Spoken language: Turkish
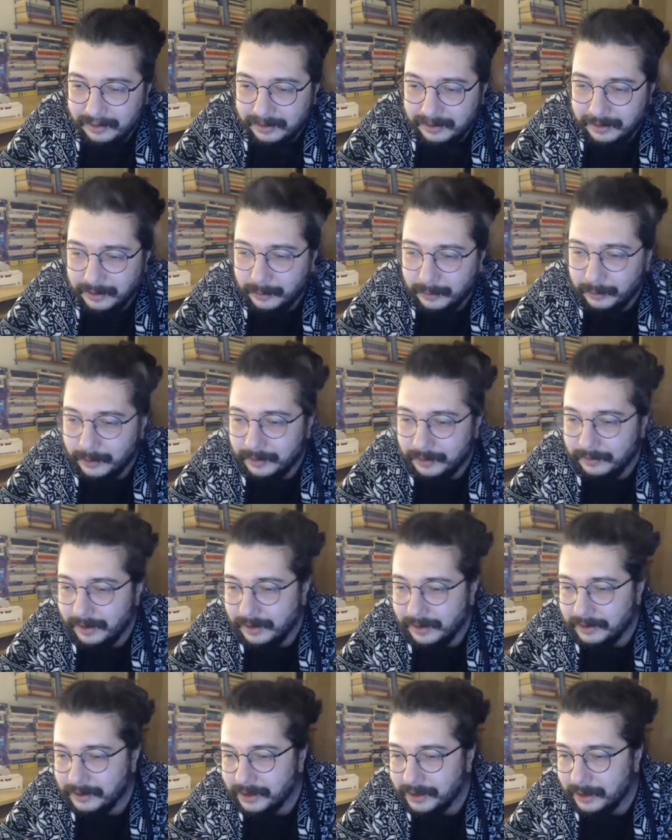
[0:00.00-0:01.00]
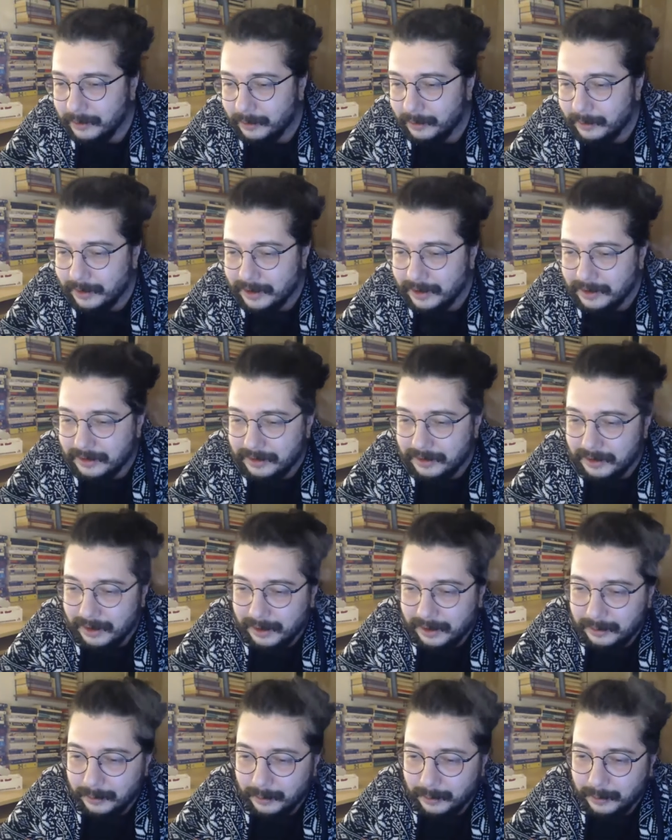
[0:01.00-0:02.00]
Yahudi var, şey yok,
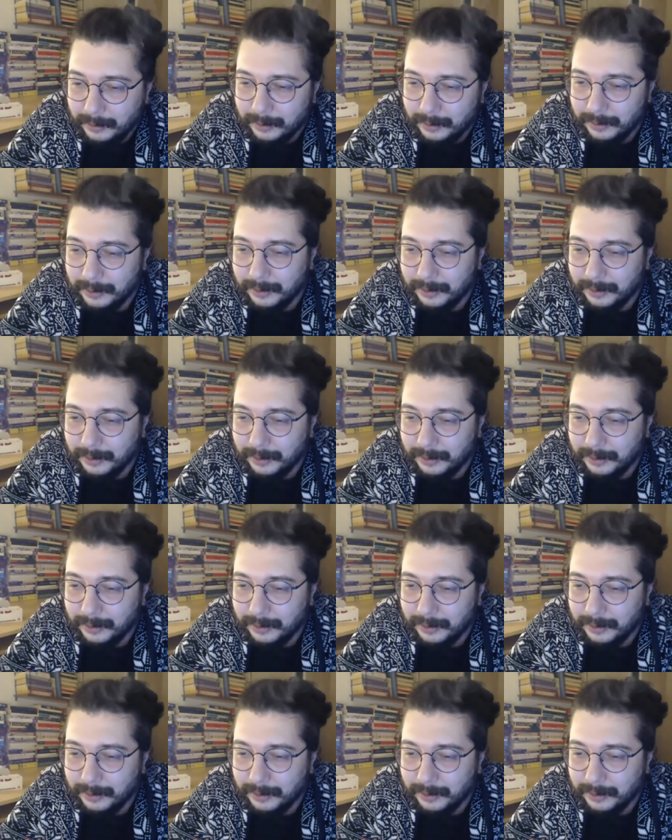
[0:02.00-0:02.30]
Hristiyan yok.